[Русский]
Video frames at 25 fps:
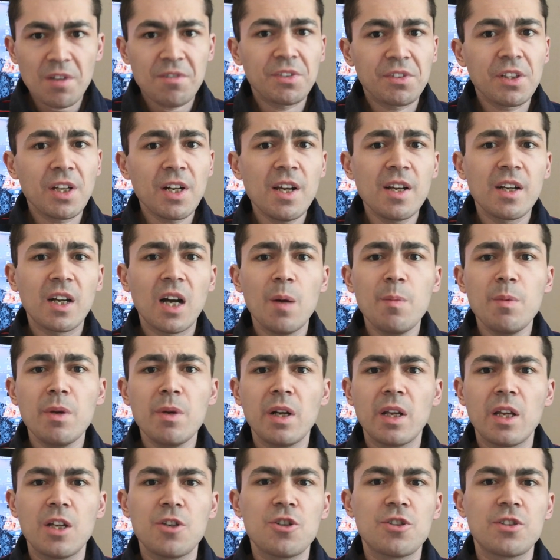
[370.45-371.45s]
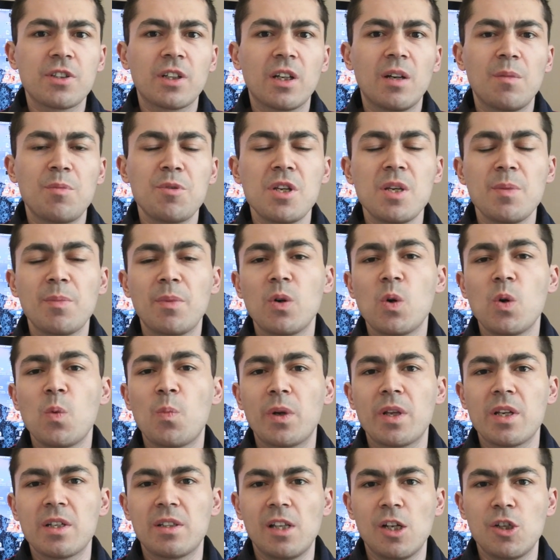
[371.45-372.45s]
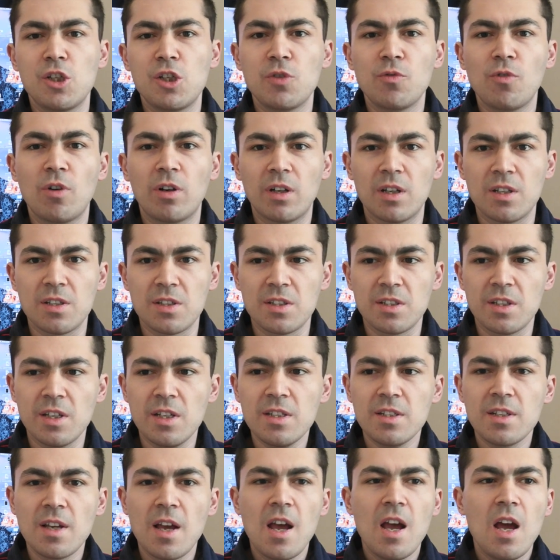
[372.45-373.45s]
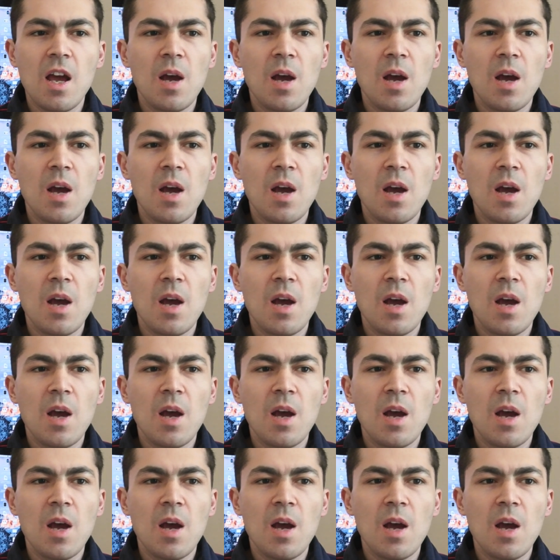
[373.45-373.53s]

Вторая камера, я, честно говоря, вообще не могу понять, для чего она здесь.